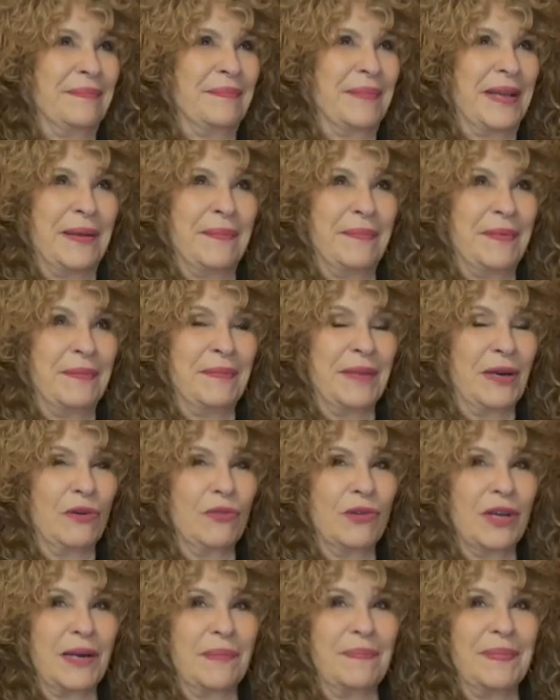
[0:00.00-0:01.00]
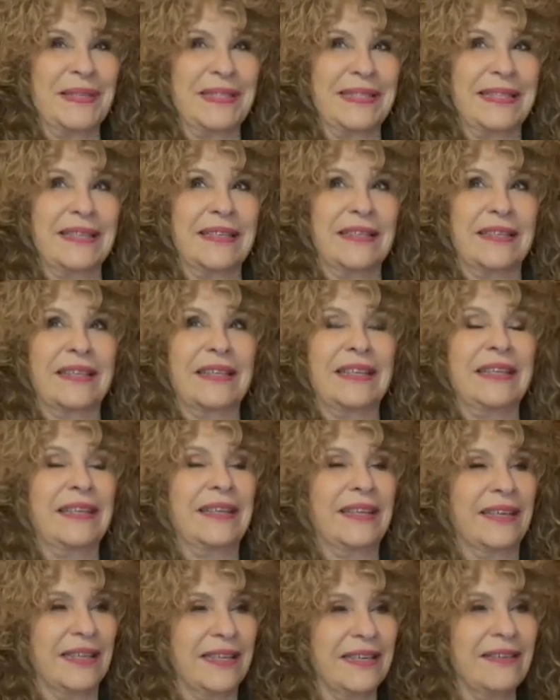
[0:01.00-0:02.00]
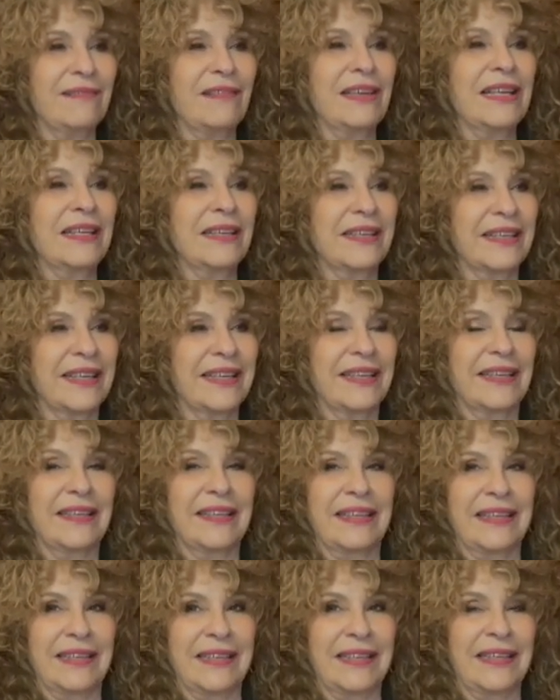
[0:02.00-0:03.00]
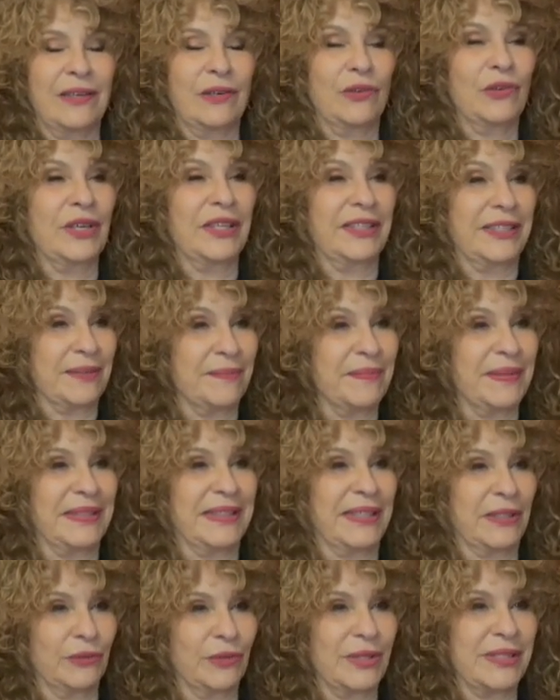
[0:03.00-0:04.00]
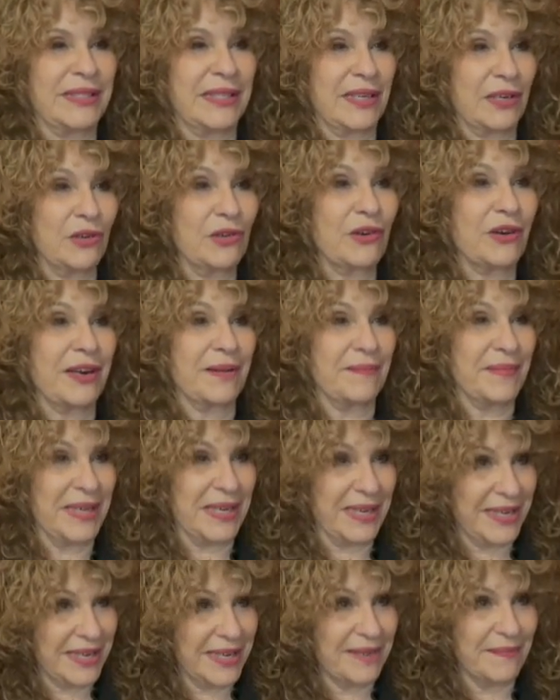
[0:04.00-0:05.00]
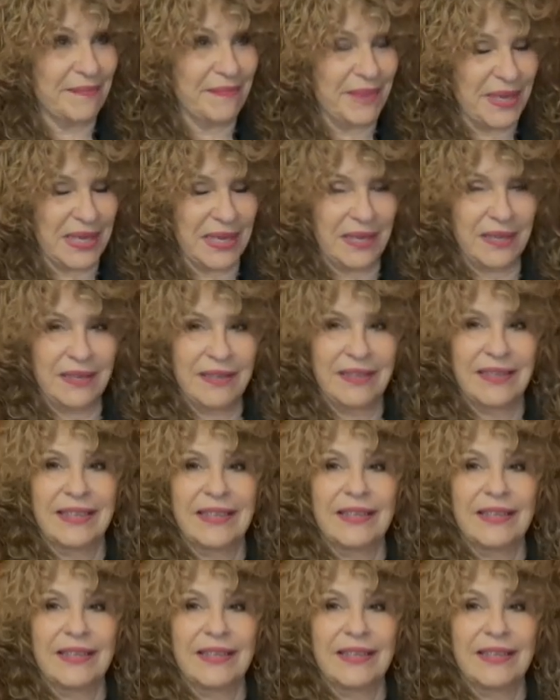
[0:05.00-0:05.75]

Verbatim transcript: en primer lugar pensé, increíble que eh, nos esté invitando a Sergio Ramírez y a mí,